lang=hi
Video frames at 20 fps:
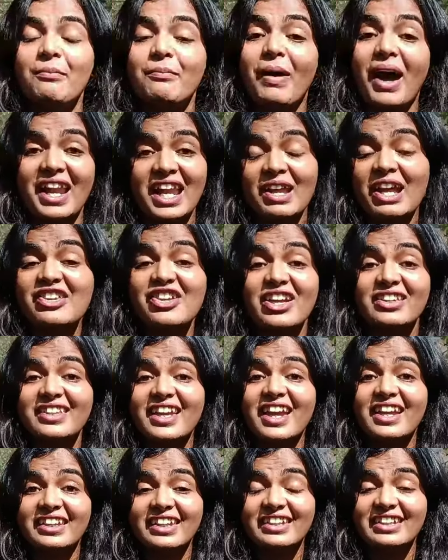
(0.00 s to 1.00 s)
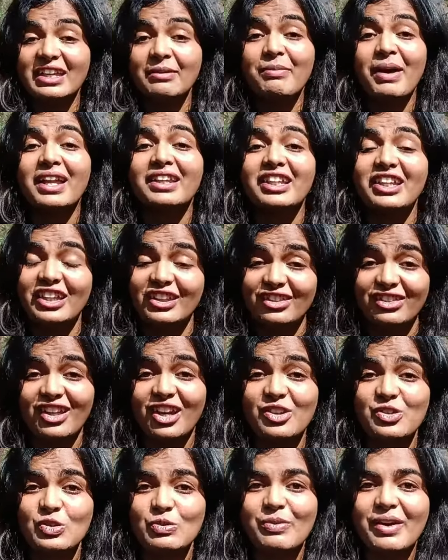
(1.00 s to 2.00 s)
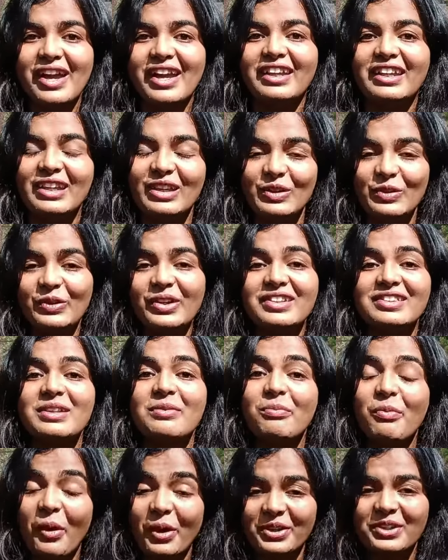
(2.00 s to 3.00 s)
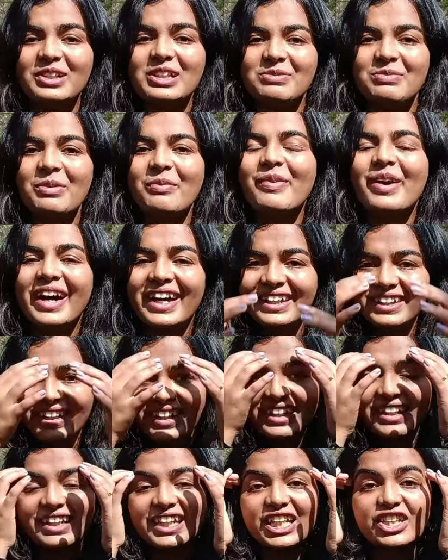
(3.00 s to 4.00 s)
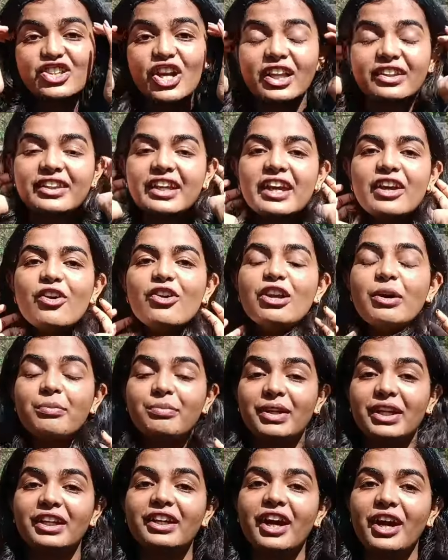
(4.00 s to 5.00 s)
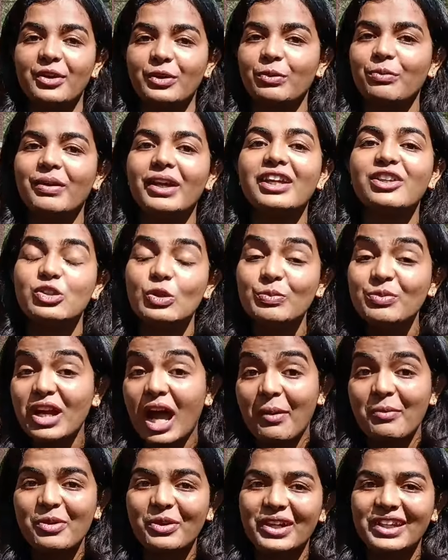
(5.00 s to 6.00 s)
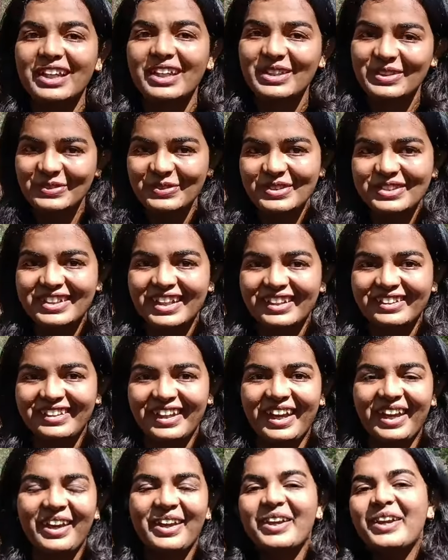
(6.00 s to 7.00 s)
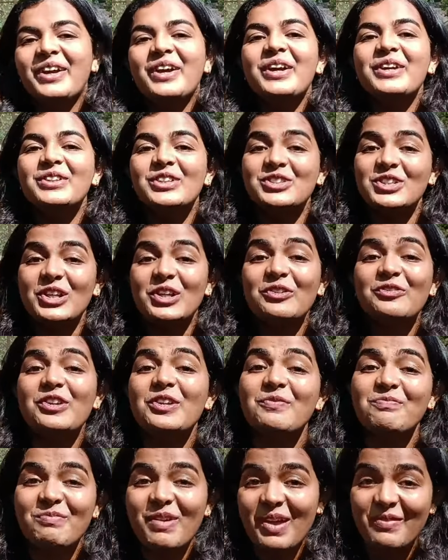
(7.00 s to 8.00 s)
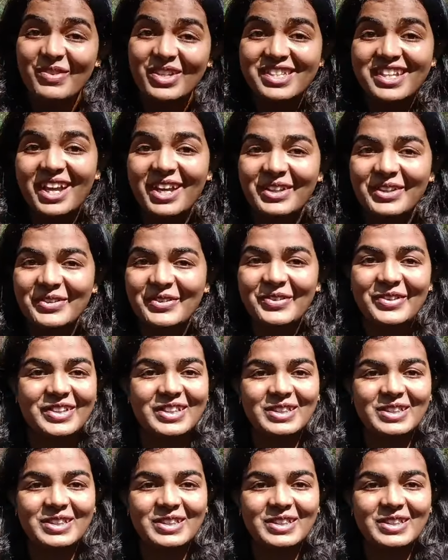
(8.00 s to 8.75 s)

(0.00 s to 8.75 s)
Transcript: माना जाता है कि ये पानी इतना शुभ है कि लोग इसे बॉटल्स में भर कर ले जाते हैं और अपने घरों में शुभ कामों के लिए यूज़ करते हैं तो चलो फिर मैं भी जा रही हूँ